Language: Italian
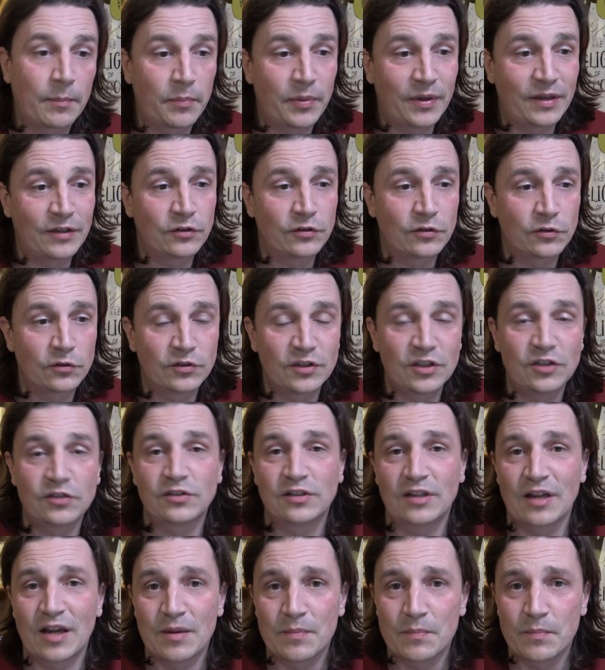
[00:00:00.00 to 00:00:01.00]
penso, di
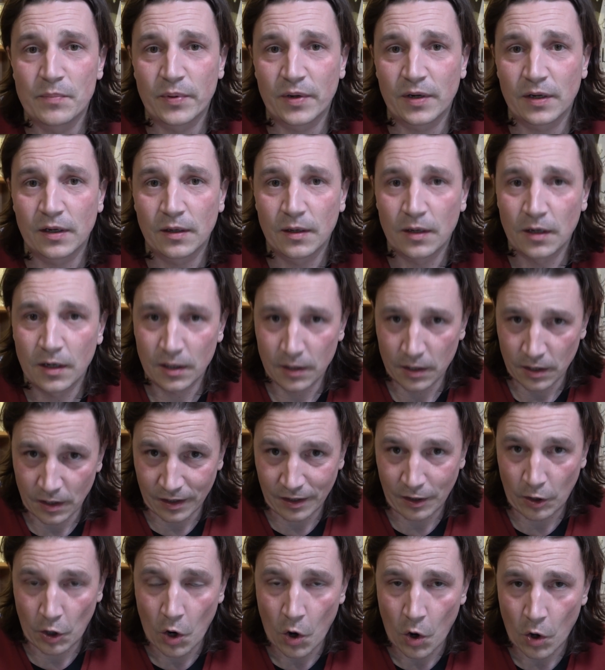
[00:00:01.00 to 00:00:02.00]
sempre
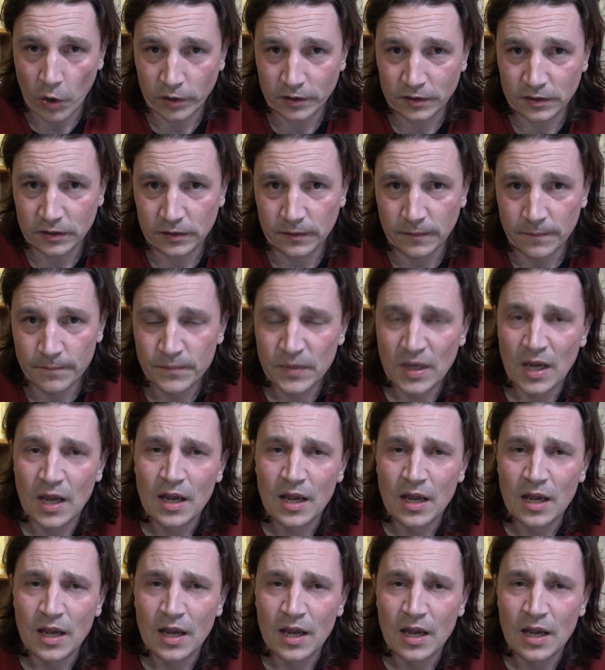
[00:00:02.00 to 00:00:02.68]
ricordi.